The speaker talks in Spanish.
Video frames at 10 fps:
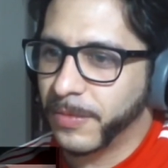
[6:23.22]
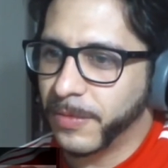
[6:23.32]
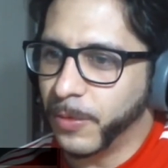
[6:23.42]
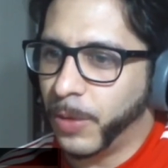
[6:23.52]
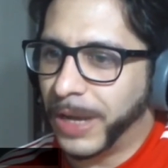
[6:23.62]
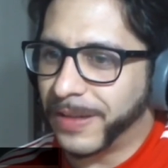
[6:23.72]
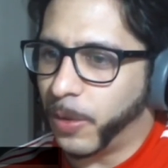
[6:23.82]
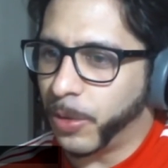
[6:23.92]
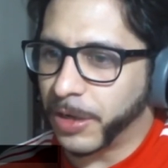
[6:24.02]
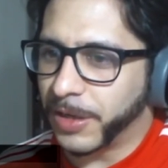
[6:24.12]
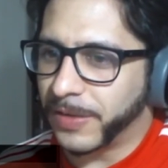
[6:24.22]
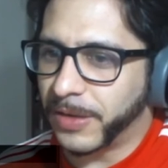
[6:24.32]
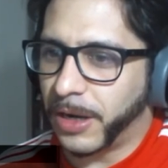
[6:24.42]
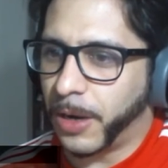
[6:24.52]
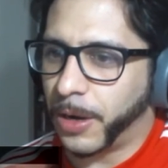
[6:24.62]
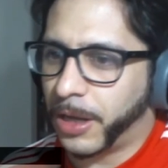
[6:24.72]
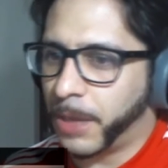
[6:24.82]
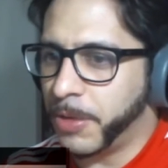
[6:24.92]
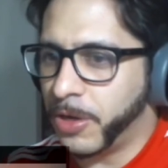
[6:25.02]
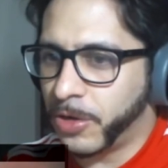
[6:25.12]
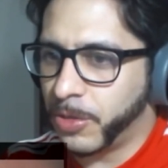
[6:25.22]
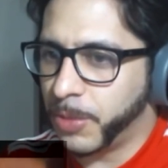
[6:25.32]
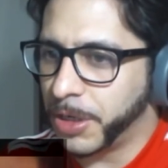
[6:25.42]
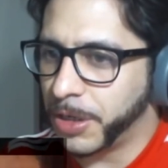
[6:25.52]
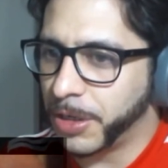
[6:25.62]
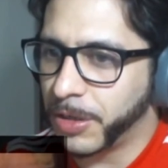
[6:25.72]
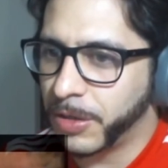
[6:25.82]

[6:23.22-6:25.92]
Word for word: Nunca te aburre esta serie, la verdad que a mí no, no me...